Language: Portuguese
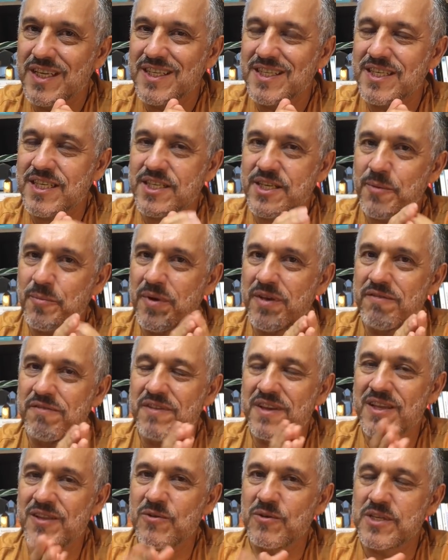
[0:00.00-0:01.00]
Seja
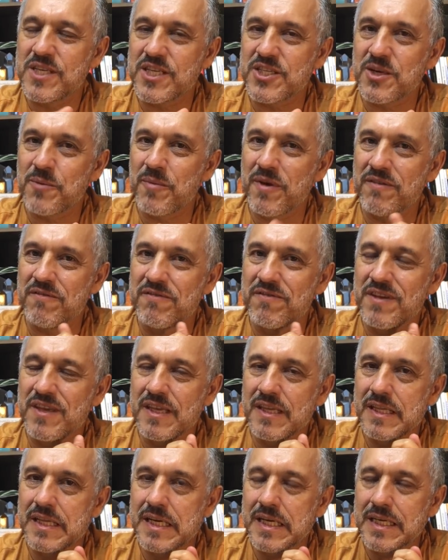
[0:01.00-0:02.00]
bem-vindo, seja
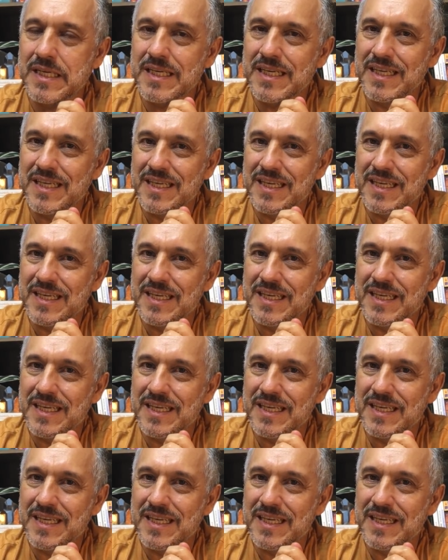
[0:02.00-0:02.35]
bem-vinda.